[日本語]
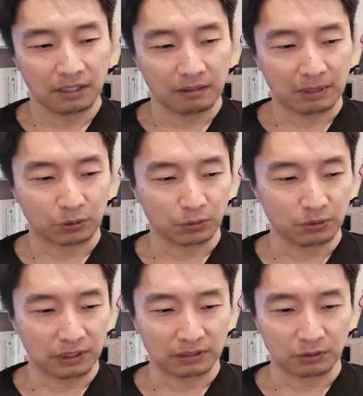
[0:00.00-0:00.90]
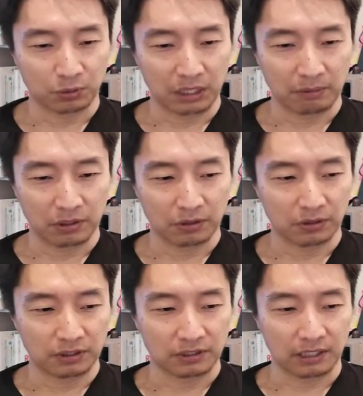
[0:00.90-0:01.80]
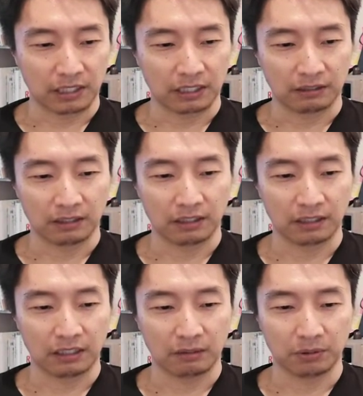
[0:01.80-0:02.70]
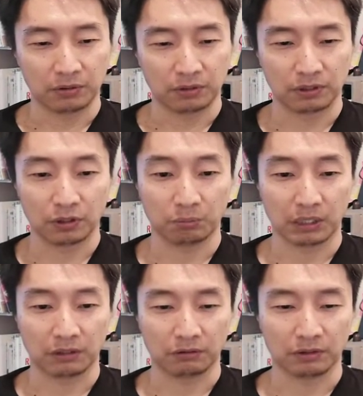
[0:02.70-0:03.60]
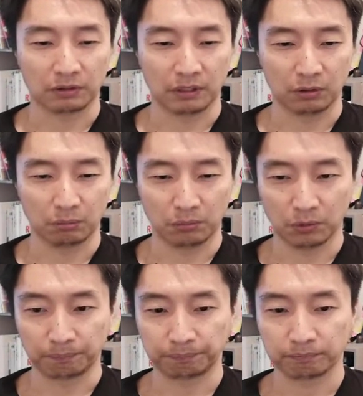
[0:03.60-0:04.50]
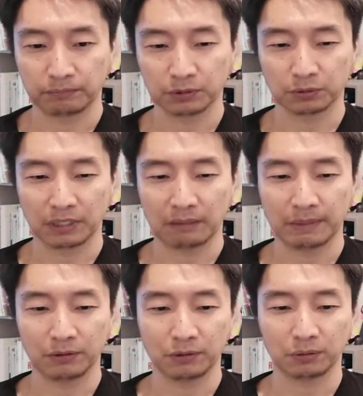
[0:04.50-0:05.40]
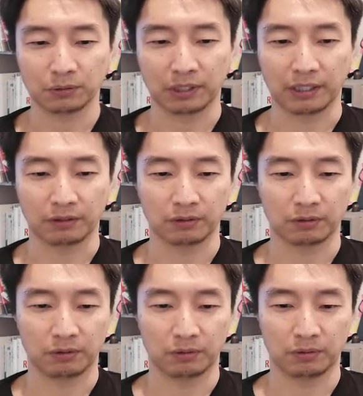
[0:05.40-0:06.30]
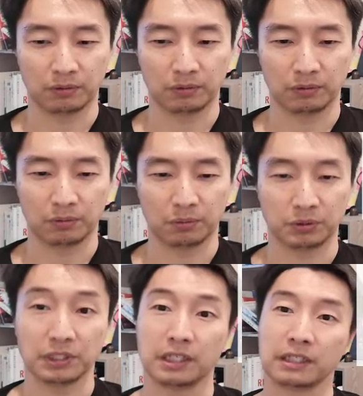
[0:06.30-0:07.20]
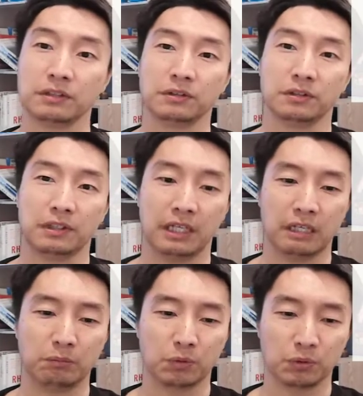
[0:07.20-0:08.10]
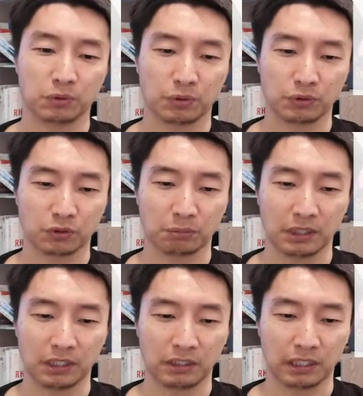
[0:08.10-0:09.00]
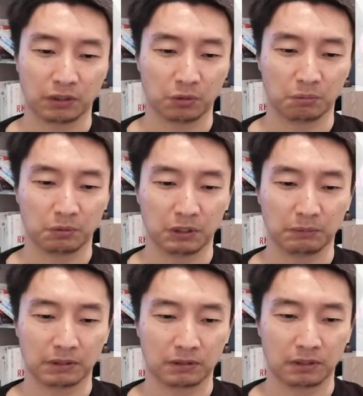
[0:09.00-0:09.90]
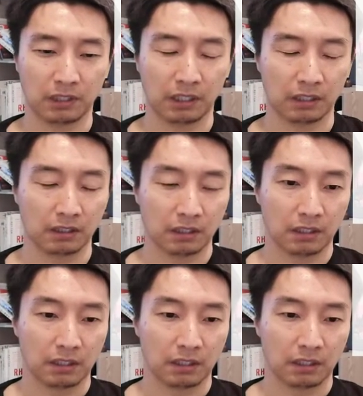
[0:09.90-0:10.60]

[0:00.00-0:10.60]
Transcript: で、まあ、という感じで、こう、レベル1から、えー、レベル4まであるんですけれども、ちょっとレベル4のね、その、教え方について、もう少しちょっと見ていきたいなと思いまして、